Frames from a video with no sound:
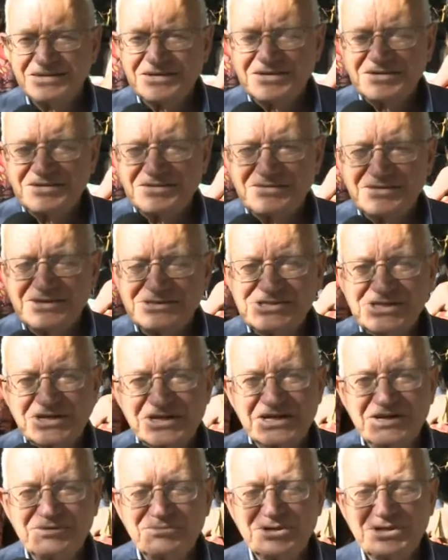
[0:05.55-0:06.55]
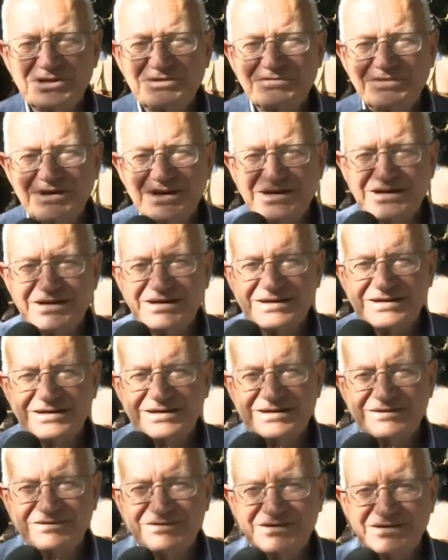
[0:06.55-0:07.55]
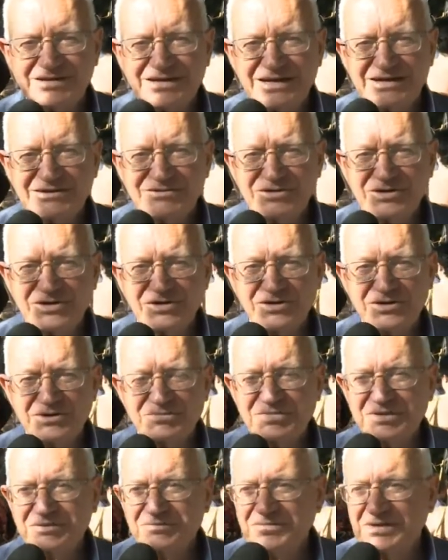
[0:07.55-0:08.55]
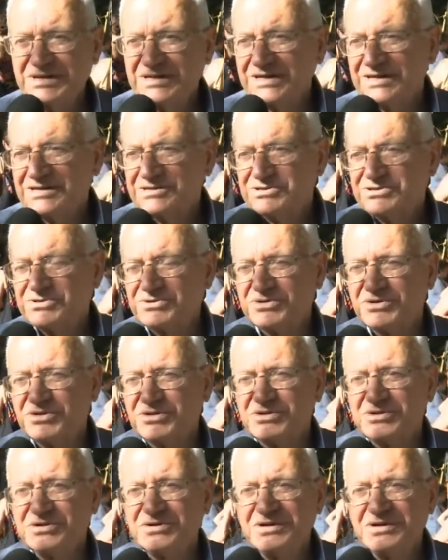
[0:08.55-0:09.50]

Noi eh, cercheremo di fare eh, dei lavori con i bambini che sono,